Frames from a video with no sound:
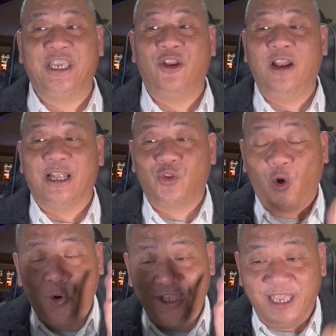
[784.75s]
chỉ nói là
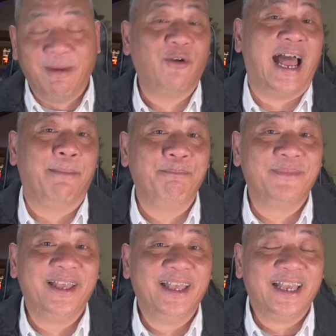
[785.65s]
tôi chỉ bảo đảm
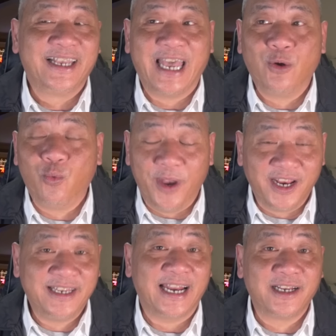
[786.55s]
cái
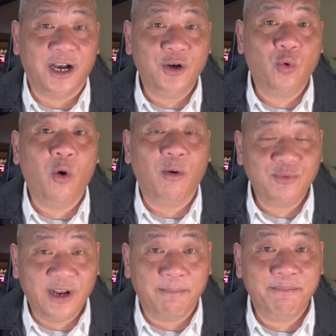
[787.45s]
quyền tranh cử của
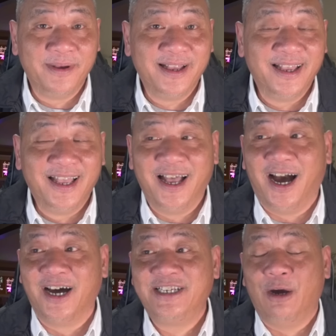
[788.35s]
ông Trump
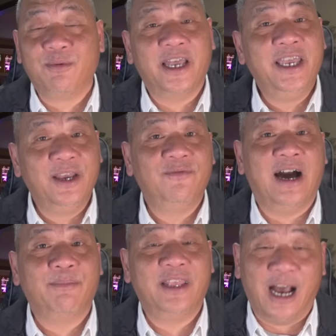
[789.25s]
ở trong cái hiến
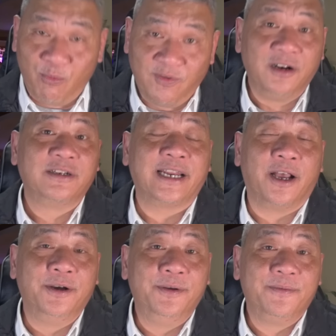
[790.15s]
pháp thì ông vẫn được tranh
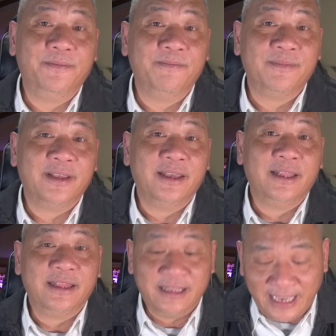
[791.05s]
cử
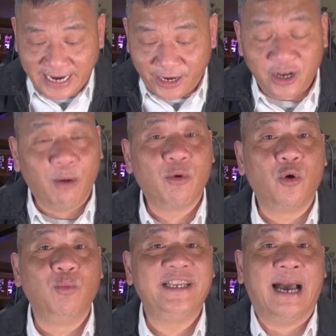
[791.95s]
cái này nó không có
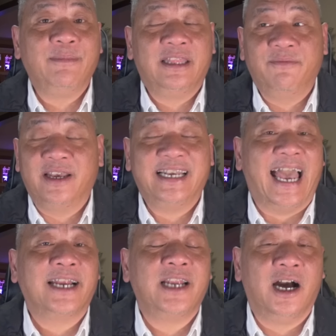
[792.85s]
đụng chạm gì tới việc
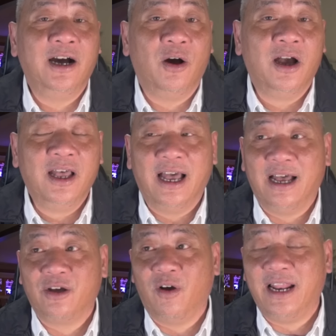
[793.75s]
cản trở
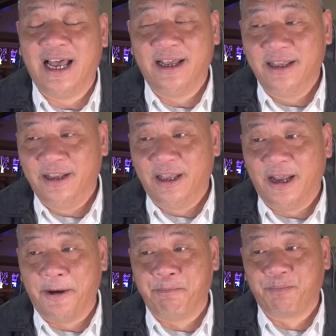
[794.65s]
à, gọi là
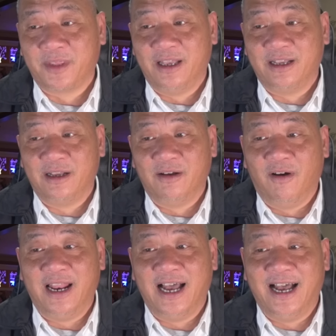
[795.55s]
um,
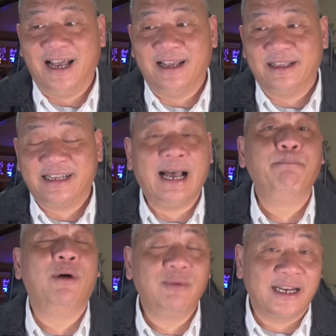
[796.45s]
gọi là
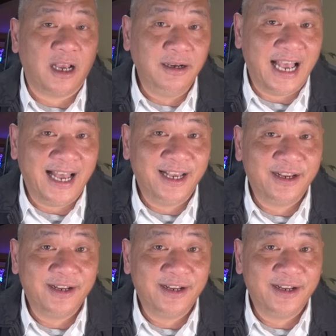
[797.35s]
cấm ông tranh cử cả